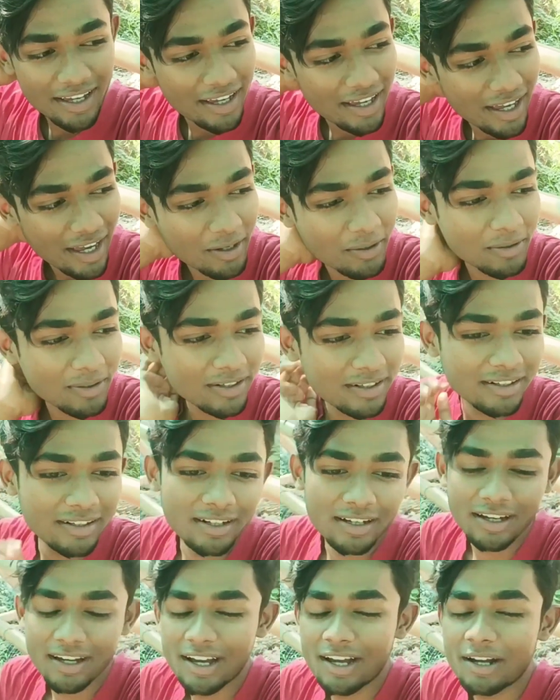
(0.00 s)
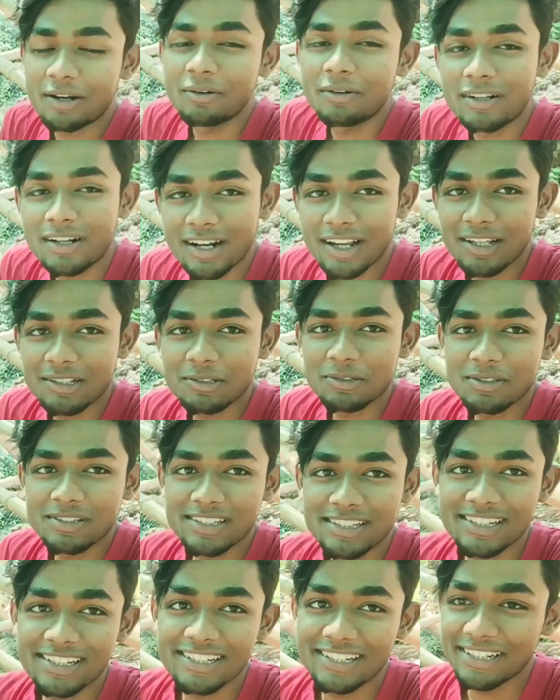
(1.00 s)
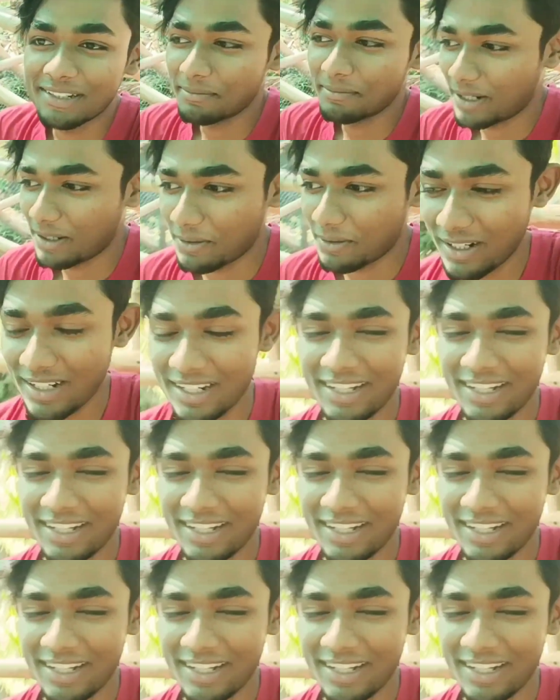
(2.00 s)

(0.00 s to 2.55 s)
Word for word: এখন এখন ক্লাস হচ্ছে ঠিকই মানে অনলাইন